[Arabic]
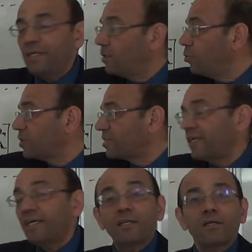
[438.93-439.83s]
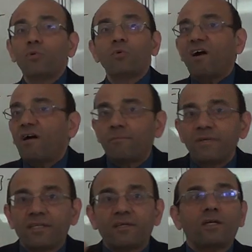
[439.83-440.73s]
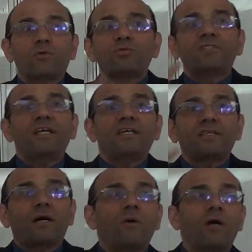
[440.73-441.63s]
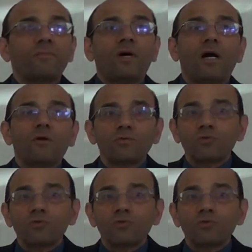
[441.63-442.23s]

اللي هو سكيلر اللي هو رقم يعني رح يكون ثلاثة او أربعة او